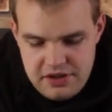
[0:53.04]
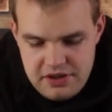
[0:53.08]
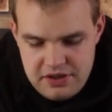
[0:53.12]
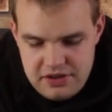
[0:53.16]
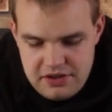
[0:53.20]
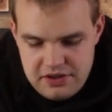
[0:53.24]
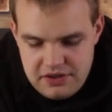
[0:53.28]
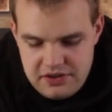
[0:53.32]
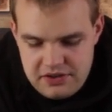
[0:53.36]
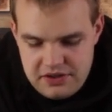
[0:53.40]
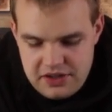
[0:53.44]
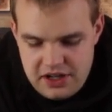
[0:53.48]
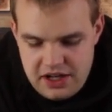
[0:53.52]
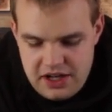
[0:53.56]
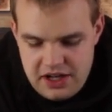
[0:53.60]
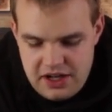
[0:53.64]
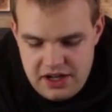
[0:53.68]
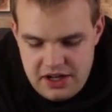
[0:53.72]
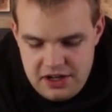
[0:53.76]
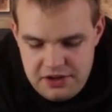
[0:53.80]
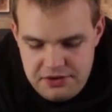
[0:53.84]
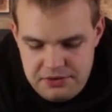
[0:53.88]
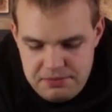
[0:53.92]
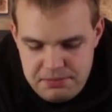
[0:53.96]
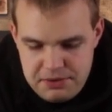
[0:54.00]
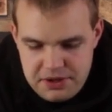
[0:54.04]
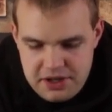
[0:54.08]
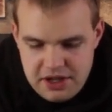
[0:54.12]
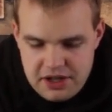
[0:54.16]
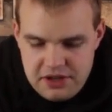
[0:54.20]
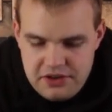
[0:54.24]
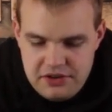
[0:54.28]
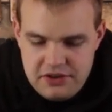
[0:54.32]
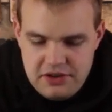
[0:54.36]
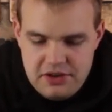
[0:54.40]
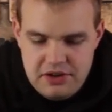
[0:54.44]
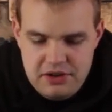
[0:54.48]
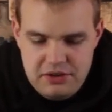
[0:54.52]
Das
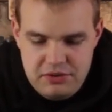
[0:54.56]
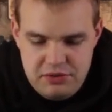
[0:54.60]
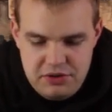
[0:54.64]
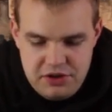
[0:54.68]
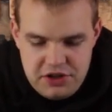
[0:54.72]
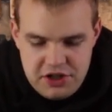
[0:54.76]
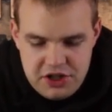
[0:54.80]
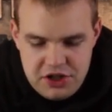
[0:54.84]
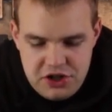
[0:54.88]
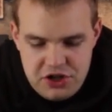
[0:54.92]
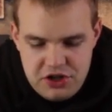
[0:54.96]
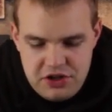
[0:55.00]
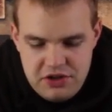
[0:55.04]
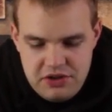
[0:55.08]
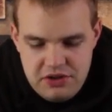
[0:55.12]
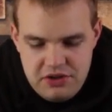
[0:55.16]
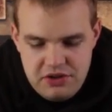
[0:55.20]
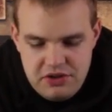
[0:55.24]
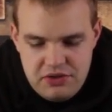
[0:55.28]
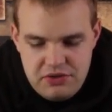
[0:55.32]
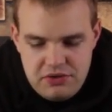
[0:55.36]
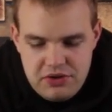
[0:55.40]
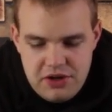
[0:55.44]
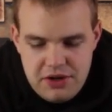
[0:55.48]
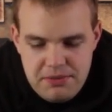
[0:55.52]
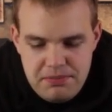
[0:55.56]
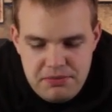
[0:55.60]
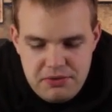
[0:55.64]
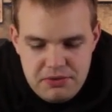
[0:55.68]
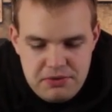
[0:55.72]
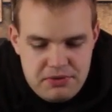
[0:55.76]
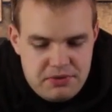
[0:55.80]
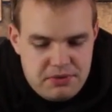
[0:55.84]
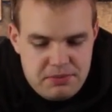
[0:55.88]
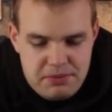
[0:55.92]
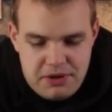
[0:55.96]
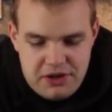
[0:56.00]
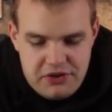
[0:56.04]
altbekannte Retention Strap,
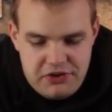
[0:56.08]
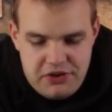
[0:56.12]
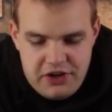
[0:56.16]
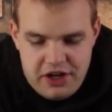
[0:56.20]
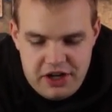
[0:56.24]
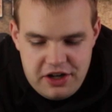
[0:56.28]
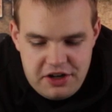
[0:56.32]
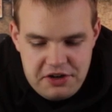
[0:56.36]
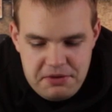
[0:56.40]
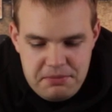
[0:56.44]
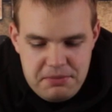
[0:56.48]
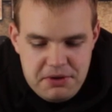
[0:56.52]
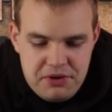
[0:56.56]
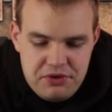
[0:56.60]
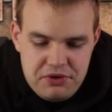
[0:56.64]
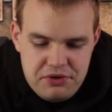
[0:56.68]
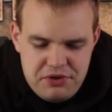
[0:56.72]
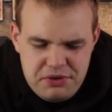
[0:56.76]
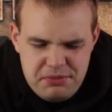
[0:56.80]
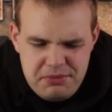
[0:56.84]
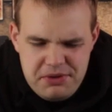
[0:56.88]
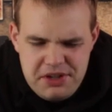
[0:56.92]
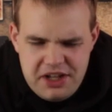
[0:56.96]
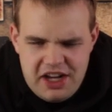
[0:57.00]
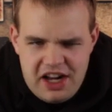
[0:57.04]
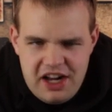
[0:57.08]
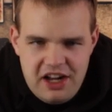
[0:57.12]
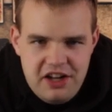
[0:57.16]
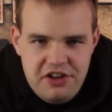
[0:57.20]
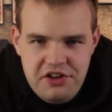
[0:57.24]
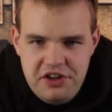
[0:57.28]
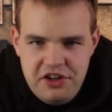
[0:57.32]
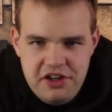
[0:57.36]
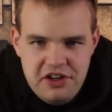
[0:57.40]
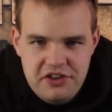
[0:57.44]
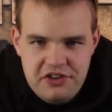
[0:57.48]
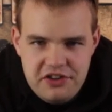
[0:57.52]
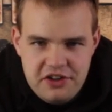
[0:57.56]
das passt eigentlich bei so ziemlich allen
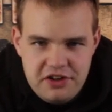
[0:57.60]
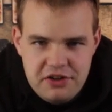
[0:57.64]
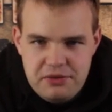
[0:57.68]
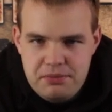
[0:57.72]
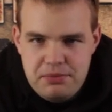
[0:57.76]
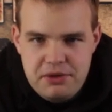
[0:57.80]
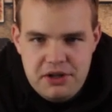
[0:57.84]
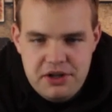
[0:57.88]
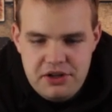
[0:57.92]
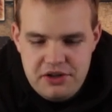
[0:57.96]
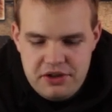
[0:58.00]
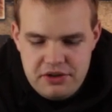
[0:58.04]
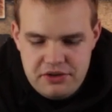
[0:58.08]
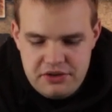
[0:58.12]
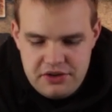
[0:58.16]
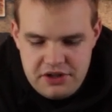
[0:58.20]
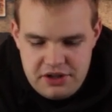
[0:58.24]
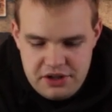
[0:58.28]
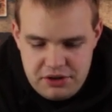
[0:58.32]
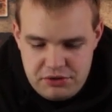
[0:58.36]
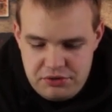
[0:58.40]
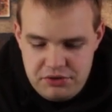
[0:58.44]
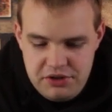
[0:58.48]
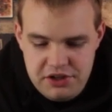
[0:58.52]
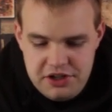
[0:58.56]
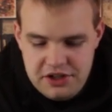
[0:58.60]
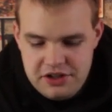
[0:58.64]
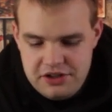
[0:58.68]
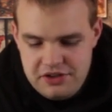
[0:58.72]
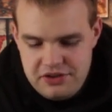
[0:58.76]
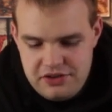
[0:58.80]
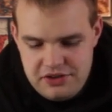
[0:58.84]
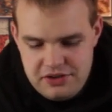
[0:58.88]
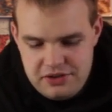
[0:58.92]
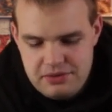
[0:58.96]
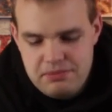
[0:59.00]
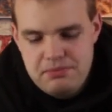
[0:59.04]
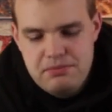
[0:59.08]
ESS-Brillen außer der
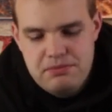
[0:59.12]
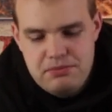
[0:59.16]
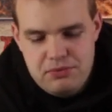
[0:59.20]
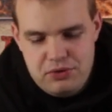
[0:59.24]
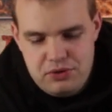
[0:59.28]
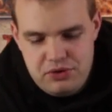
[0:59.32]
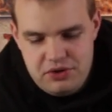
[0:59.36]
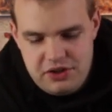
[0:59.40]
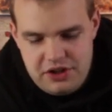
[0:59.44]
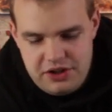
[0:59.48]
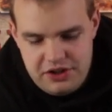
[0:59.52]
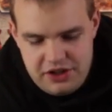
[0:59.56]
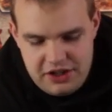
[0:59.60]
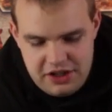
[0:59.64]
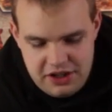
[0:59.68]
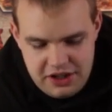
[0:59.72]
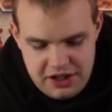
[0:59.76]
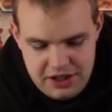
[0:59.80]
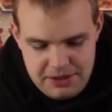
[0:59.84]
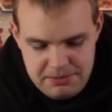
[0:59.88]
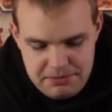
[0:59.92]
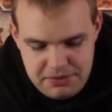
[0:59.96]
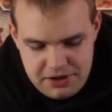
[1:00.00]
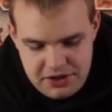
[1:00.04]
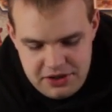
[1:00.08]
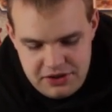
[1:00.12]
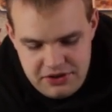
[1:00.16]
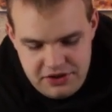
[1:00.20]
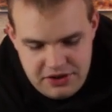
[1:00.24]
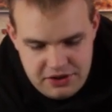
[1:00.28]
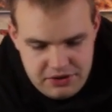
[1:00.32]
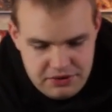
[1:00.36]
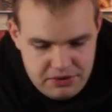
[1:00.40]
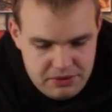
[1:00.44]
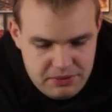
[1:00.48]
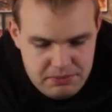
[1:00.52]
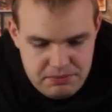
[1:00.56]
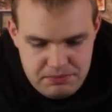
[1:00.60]
Credence und halt alle Helmbrillen,
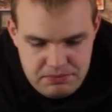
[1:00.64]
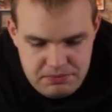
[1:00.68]
also